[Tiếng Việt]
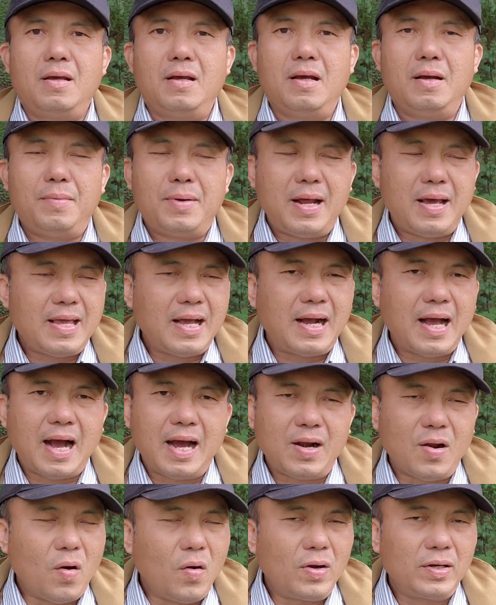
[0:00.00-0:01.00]
à, mà đây dân
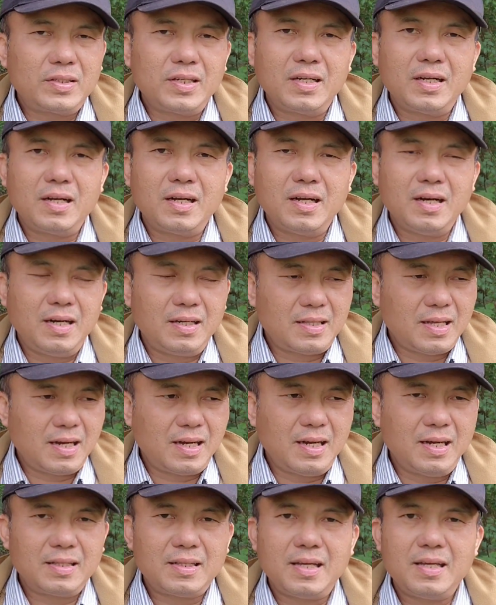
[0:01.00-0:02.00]
Hà Nội người ta người ta
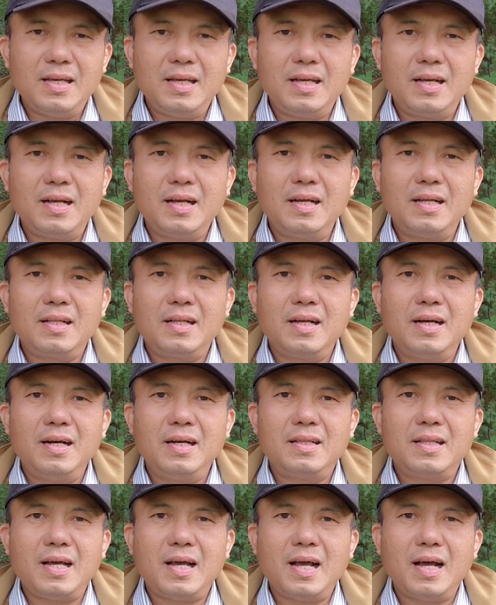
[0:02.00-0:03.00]
người ta người,
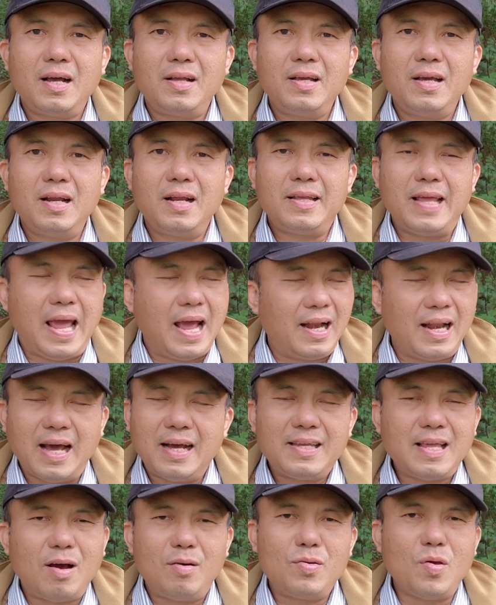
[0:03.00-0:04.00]
người ta coi như là chen
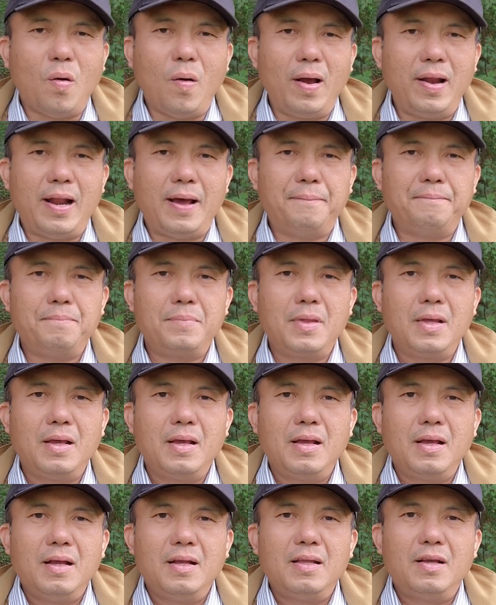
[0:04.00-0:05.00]
lấn nhau giỏi lắm
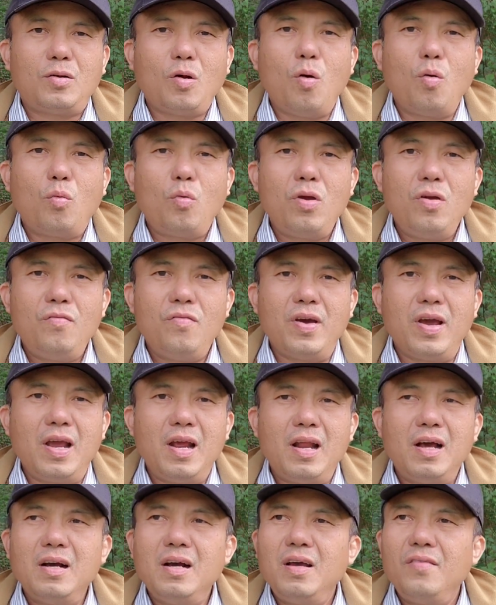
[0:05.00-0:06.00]
thế còn quý
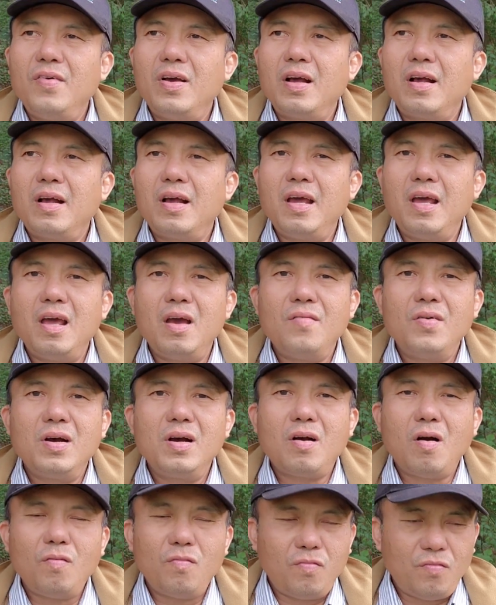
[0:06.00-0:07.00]
vị là người Việt kia và
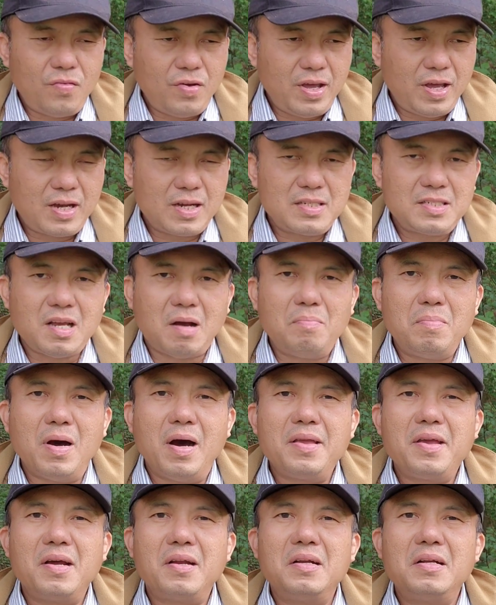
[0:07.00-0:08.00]
người gốc Việt sống
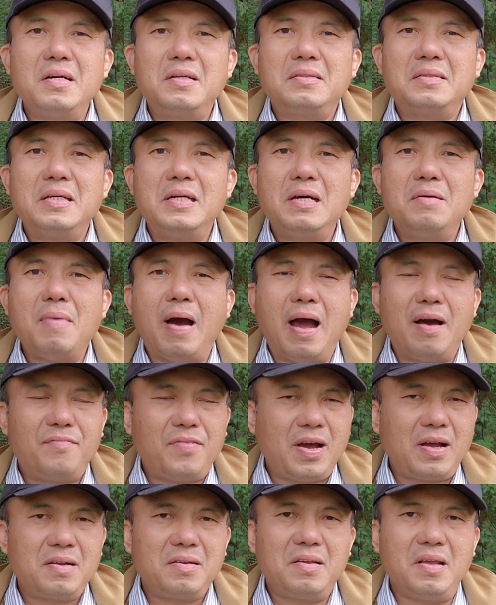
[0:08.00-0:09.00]
ở những nước tư bản
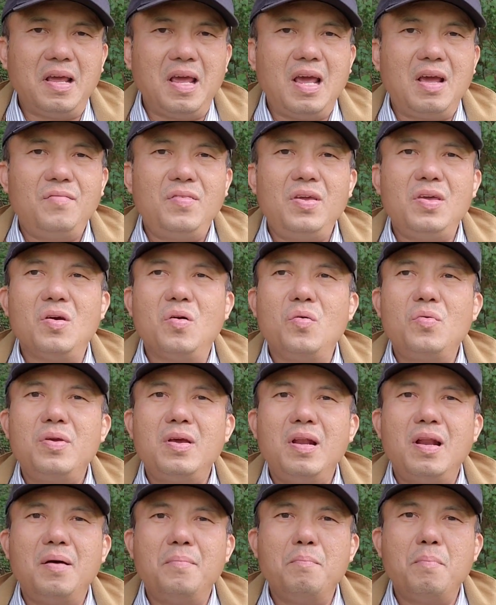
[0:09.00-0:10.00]
phát triển ví dụ
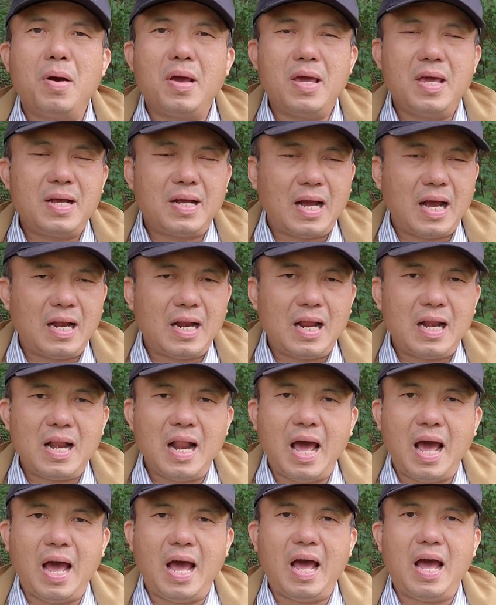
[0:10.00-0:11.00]
như là Mỹ
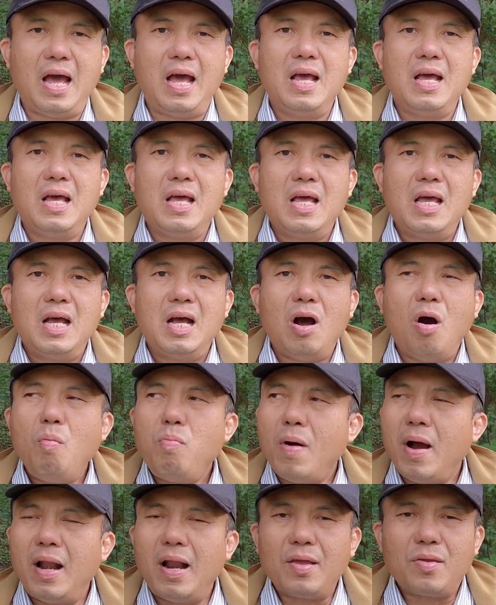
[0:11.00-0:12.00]
Canada
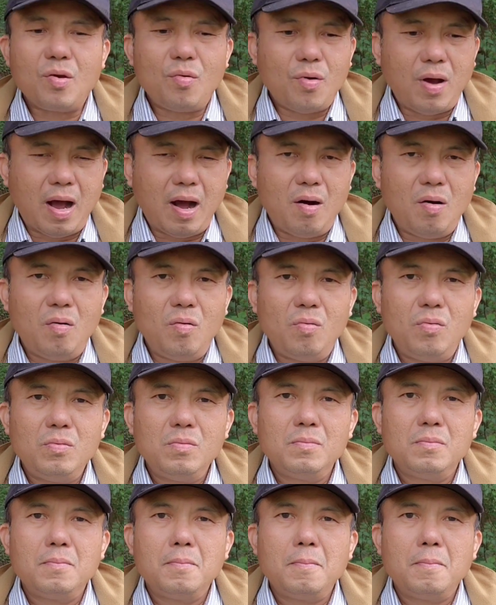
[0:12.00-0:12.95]
Úc hay là châu Âu